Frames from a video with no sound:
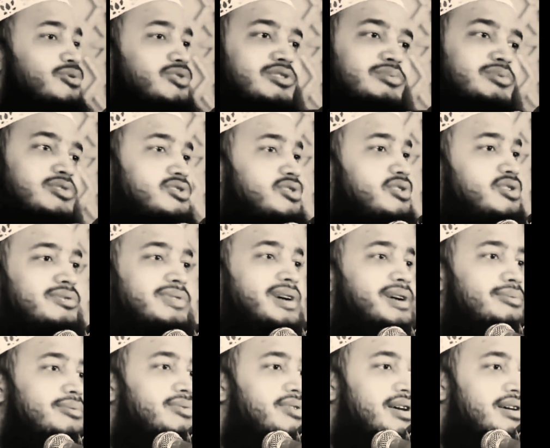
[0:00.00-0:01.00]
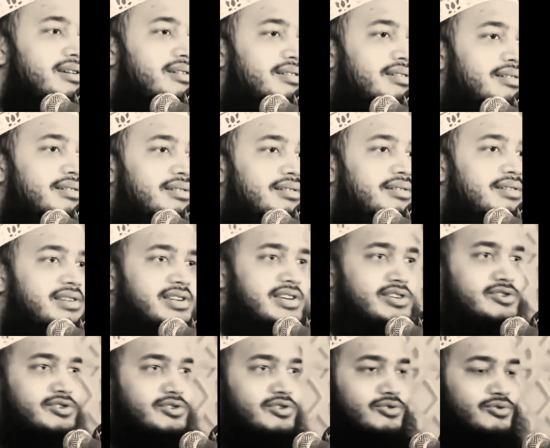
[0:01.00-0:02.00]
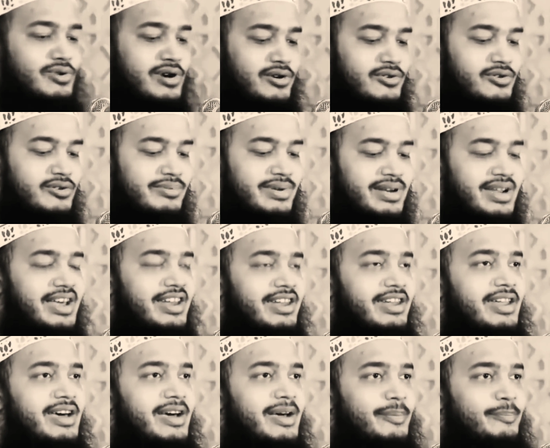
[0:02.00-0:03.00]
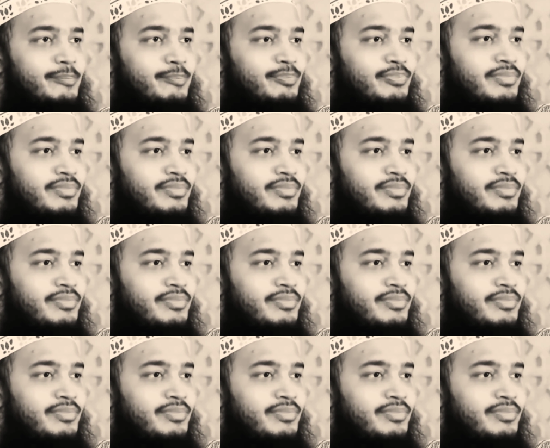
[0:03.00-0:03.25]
কোটি বছরও পারবো না সেজন্য দোয়া করবেন আল্লাহ